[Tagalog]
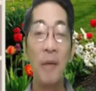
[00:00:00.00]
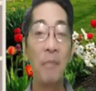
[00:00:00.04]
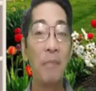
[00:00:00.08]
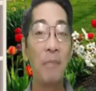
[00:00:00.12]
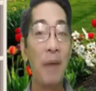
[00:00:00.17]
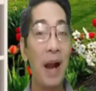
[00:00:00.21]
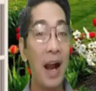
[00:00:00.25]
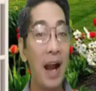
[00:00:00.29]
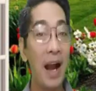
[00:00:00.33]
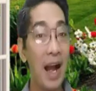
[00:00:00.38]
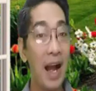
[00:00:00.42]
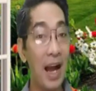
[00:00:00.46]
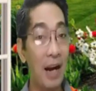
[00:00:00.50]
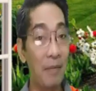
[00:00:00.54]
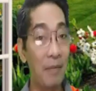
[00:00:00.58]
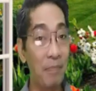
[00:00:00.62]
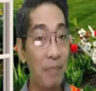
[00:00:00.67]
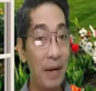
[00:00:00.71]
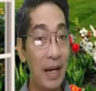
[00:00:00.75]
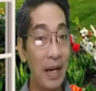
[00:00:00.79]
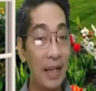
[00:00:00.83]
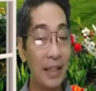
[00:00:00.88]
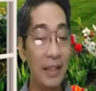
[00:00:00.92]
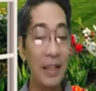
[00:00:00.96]

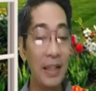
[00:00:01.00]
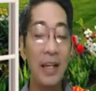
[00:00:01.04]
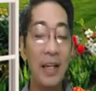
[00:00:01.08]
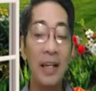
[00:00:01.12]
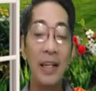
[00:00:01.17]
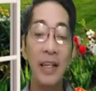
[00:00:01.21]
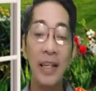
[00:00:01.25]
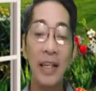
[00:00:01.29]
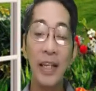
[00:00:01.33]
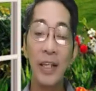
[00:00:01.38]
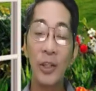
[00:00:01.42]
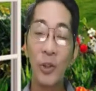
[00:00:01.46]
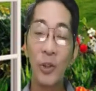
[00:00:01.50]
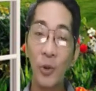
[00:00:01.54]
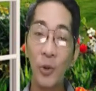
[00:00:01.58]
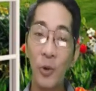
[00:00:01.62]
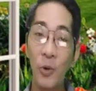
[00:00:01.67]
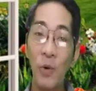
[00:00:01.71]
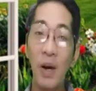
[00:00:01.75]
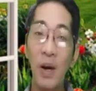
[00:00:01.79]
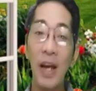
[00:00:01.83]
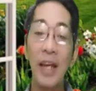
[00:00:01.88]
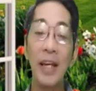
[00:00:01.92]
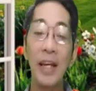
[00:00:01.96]
Pang-apat,
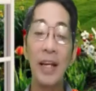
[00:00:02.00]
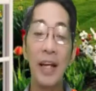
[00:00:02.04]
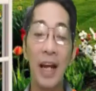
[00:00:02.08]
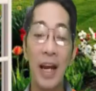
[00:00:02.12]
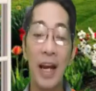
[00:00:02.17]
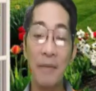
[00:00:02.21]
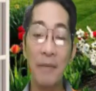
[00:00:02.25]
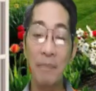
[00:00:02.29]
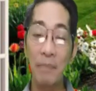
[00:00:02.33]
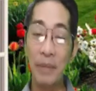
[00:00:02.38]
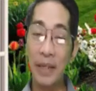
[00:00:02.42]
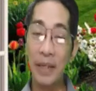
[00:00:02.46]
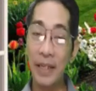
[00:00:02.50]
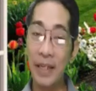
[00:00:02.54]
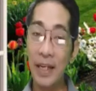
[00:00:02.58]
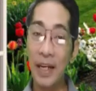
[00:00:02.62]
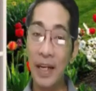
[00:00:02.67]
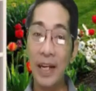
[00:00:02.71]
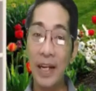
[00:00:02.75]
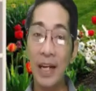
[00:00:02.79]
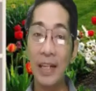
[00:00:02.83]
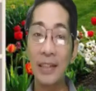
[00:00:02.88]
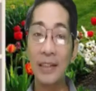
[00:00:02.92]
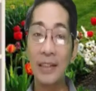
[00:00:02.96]
ito ay
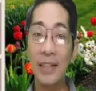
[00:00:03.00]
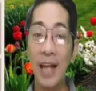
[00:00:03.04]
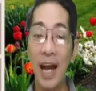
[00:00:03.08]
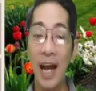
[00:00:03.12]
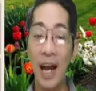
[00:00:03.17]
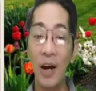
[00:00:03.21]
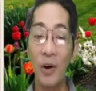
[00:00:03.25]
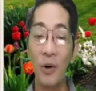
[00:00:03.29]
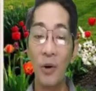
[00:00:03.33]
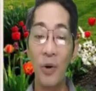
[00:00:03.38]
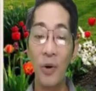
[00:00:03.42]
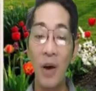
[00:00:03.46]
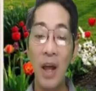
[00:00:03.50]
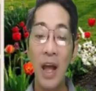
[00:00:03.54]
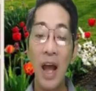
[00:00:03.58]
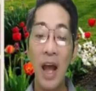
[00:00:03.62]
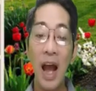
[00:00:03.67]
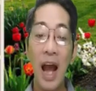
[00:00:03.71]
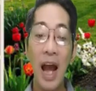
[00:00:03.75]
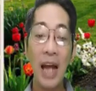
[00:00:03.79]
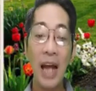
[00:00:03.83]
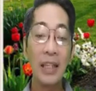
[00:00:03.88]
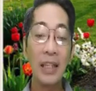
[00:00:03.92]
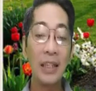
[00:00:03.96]
kaibigan ng tao
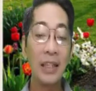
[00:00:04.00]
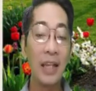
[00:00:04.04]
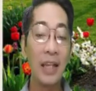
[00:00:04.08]
at